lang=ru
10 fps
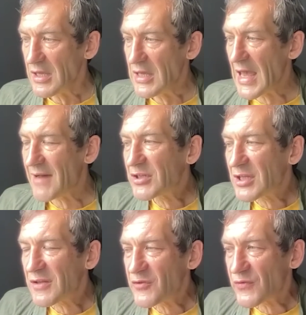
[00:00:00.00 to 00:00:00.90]
И я
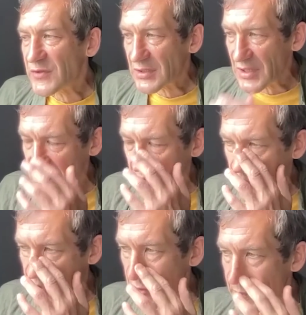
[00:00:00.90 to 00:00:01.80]
вот это все всегда
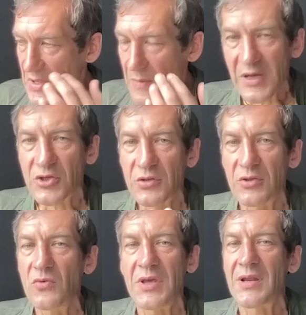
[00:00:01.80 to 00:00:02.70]
слушаю и понимаю, что это
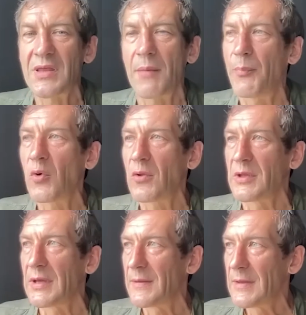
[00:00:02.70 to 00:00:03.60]
ну херня
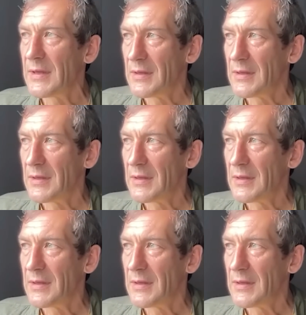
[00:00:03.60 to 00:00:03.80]
полная.